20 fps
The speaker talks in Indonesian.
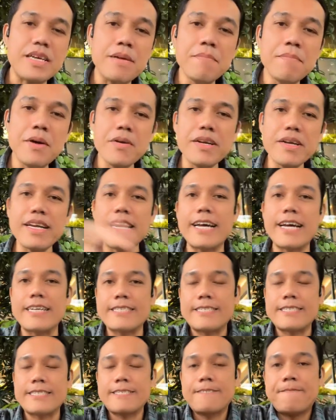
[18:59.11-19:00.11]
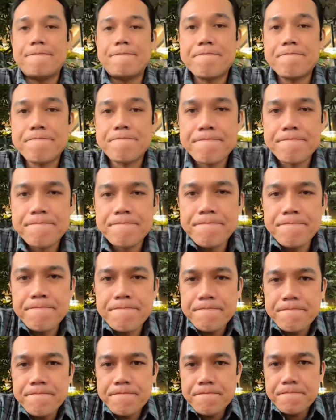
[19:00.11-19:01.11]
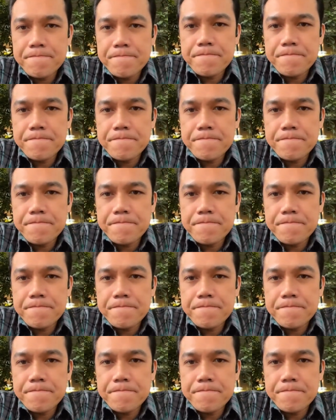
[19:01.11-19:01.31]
Mau ikhlas. Mau